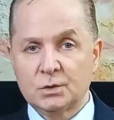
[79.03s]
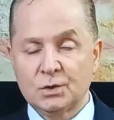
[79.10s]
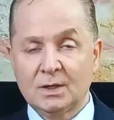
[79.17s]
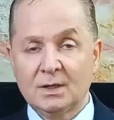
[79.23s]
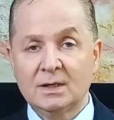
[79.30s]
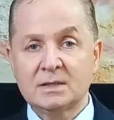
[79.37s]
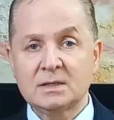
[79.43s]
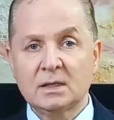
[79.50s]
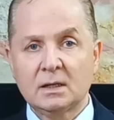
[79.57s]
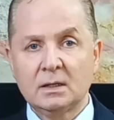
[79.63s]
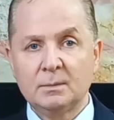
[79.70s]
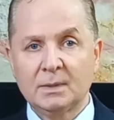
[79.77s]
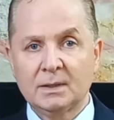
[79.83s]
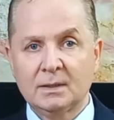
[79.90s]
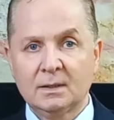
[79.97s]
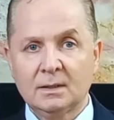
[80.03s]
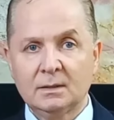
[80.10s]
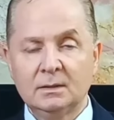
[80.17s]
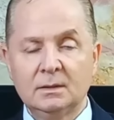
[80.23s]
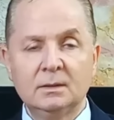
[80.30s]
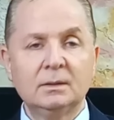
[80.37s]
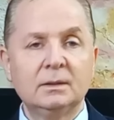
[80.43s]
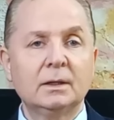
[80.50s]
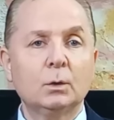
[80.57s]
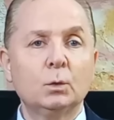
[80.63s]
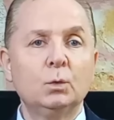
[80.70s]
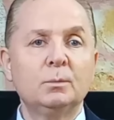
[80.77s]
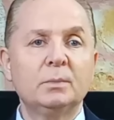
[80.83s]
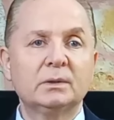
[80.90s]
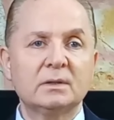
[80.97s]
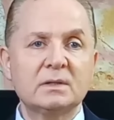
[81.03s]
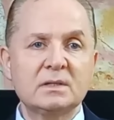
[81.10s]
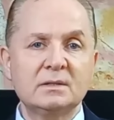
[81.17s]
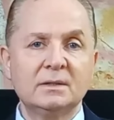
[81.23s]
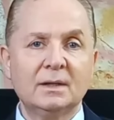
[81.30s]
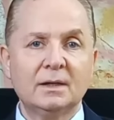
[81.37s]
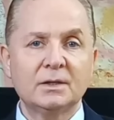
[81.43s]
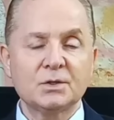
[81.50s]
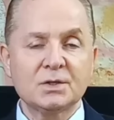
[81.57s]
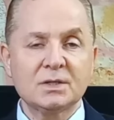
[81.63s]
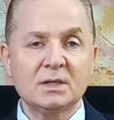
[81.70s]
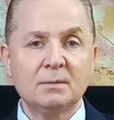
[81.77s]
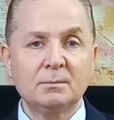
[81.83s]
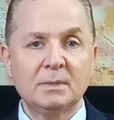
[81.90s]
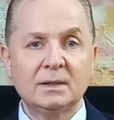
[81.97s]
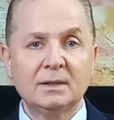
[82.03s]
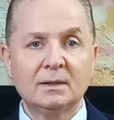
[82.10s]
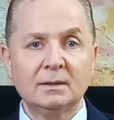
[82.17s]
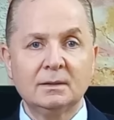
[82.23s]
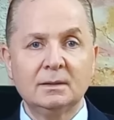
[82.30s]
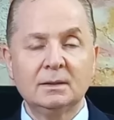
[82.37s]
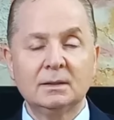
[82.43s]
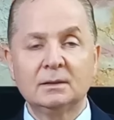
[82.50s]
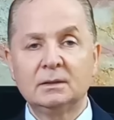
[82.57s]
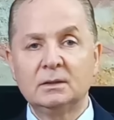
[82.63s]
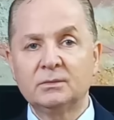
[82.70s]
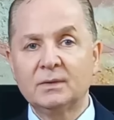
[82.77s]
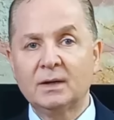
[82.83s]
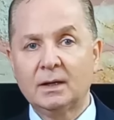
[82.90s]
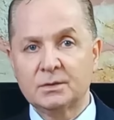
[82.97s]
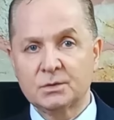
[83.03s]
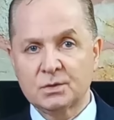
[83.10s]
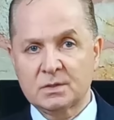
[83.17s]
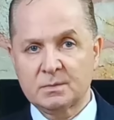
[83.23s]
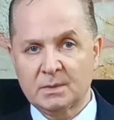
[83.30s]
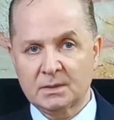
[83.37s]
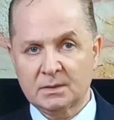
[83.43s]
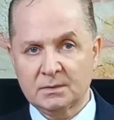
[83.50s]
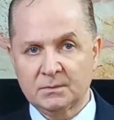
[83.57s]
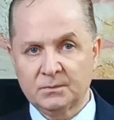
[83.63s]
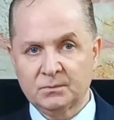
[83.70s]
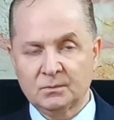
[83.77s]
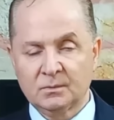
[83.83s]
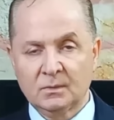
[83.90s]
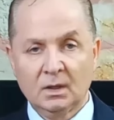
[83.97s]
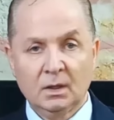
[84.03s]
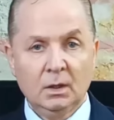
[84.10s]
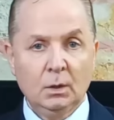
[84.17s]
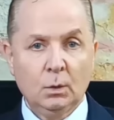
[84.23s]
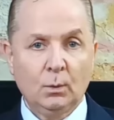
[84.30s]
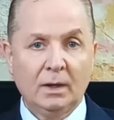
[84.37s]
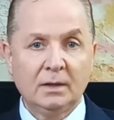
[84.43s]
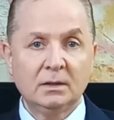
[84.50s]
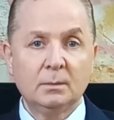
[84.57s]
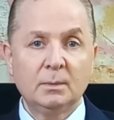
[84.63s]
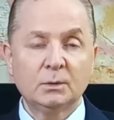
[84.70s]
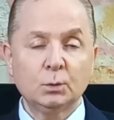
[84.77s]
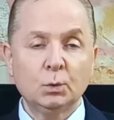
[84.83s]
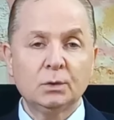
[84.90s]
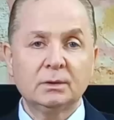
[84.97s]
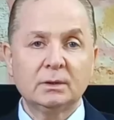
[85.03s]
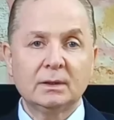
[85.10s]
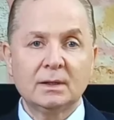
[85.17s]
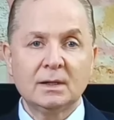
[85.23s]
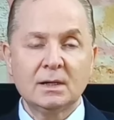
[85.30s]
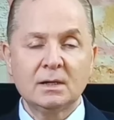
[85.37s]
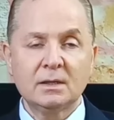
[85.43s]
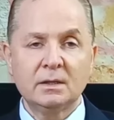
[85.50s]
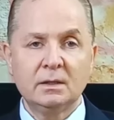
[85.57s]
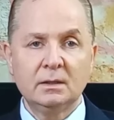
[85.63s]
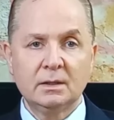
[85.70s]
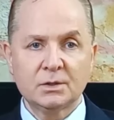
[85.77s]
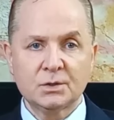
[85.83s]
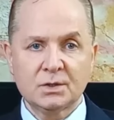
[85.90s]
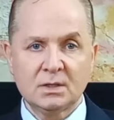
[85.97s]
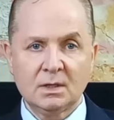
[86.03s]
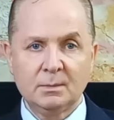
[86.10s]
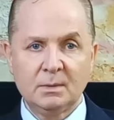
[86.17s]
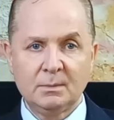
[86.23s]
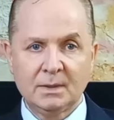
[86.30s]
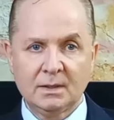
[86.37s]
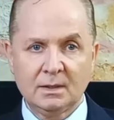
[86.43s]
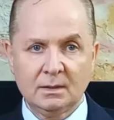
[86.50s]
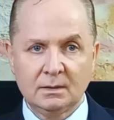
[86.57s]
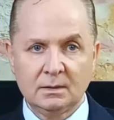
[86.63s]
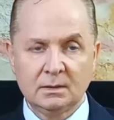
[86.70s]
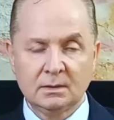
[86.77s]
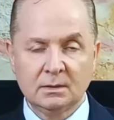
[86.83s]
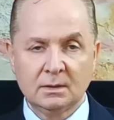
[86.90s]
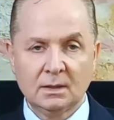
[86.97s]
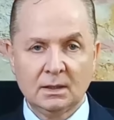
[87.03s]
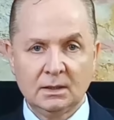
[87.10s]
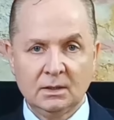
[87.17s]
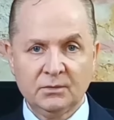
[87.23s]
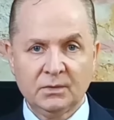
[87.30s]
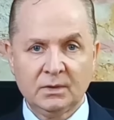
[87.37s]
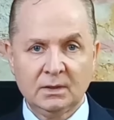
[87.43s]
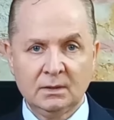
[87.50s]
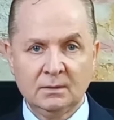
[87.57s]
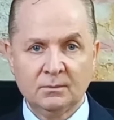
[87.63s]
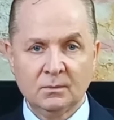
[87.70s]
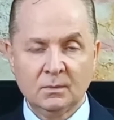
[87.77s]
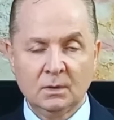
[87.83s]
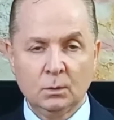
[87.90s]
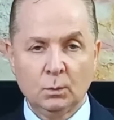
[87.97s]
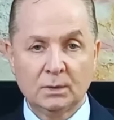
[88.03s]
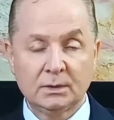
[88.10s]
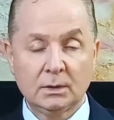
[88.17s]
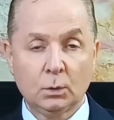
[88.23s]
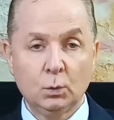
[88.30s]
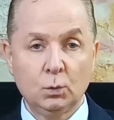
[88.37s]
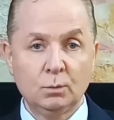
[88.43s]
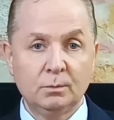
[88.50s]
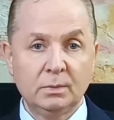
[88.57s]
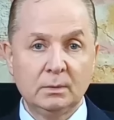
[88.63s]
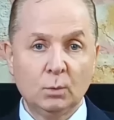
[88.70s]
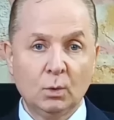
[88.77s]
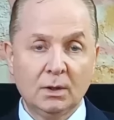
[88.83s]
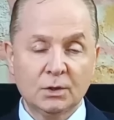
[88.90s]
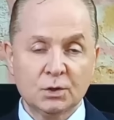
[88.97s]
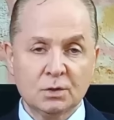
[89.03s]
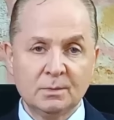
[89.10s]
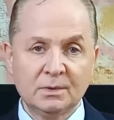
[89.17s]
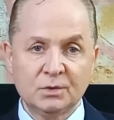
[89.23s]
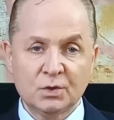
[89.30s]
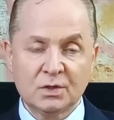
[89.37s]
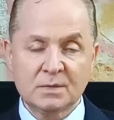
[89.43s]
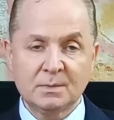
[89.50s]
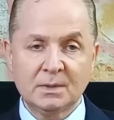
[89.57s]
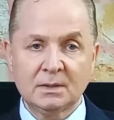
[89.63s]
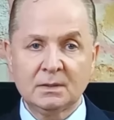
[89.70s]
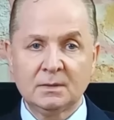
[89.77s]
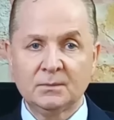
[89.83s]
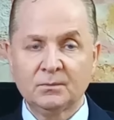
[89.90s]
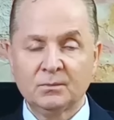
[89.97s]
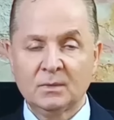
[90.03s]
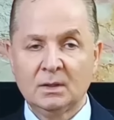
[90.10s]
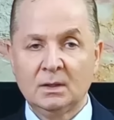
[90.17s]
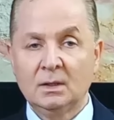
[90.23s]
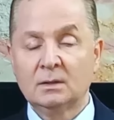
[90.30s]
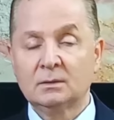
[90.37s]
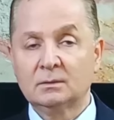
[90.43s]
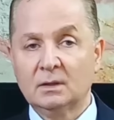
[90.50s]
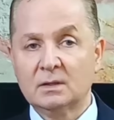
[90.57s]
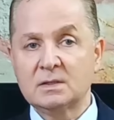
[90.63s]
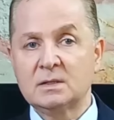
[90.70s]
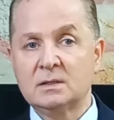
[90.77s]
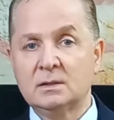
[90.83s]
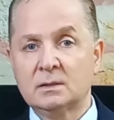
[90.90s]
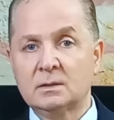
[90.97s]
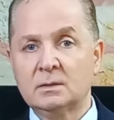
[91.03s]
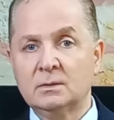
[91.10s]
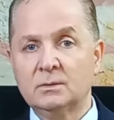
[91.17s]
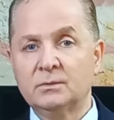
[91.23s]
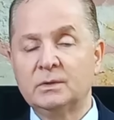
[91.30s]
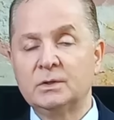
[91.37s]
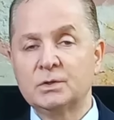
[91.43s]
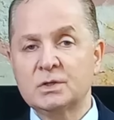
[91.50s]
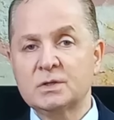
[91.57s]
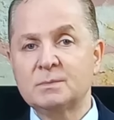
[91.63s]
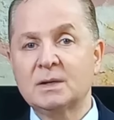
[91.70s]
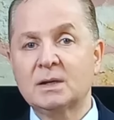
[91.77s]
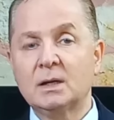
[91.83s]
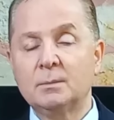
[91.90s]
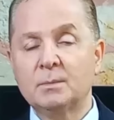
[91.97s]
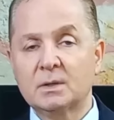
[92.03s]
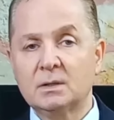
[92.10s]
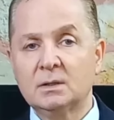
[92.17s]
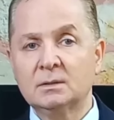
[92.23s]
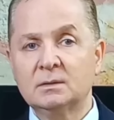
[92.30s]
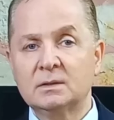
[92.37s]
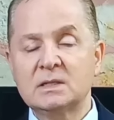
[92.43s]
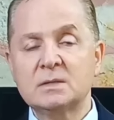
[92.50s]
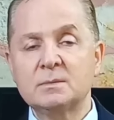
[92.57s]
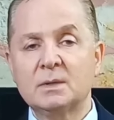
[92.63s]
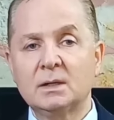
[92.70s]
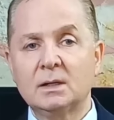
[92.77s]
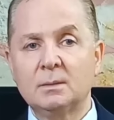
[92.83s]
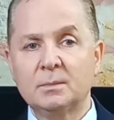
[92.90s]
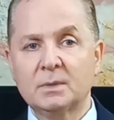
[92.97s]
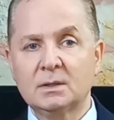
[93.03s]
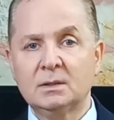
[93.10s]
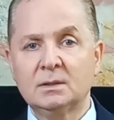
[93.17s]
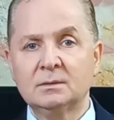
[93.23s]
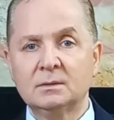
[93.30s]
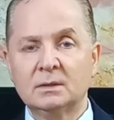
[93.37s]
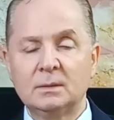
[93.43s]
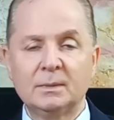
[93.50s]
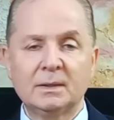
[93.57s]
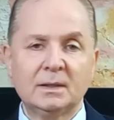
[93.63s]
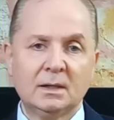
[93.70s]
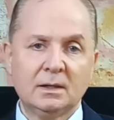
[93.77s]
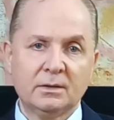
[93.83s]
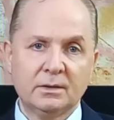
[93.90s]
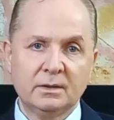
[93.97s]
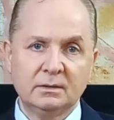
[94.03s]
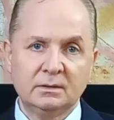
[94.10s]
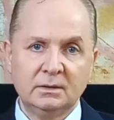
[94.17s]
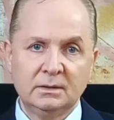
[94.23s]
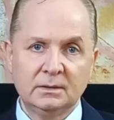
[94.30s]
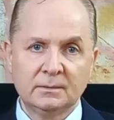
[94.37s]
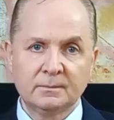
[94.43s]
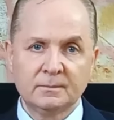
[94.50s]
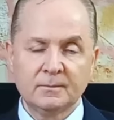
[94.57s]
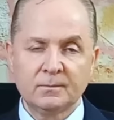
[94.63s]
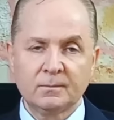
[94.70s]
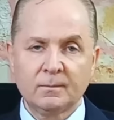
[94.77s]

جهازك المناعي يقوم بتصنيع أجسام مناعية للدفاع عن جسمك وعندما تخطئ هذه الأجسام المناعية هدفها وتقوم بمهاجمة جسمك تظهر في جسمك أمراض اسمها أمراض المناعة الذاتية